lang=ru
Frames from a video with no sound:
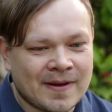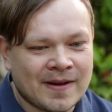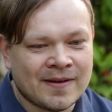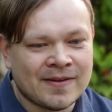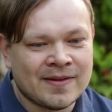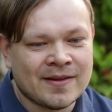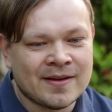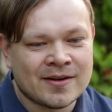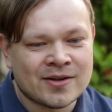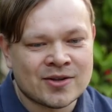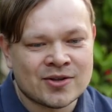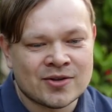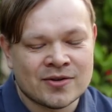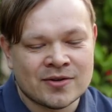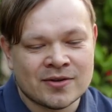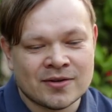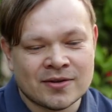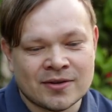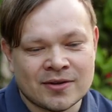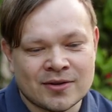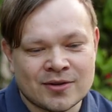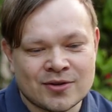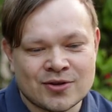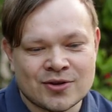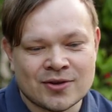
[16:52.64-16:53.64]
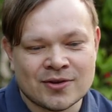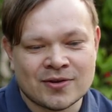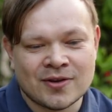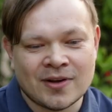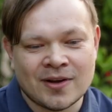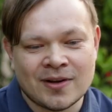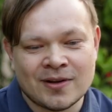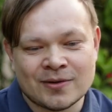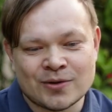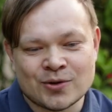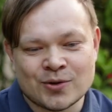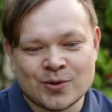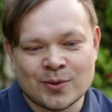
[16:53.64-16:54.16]
однажды
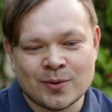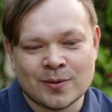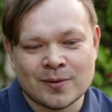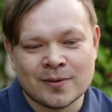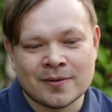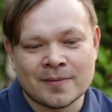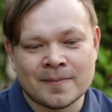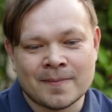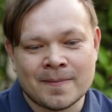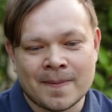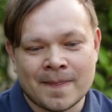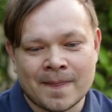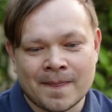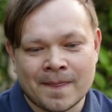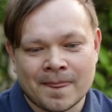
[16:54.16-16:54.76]
считал, что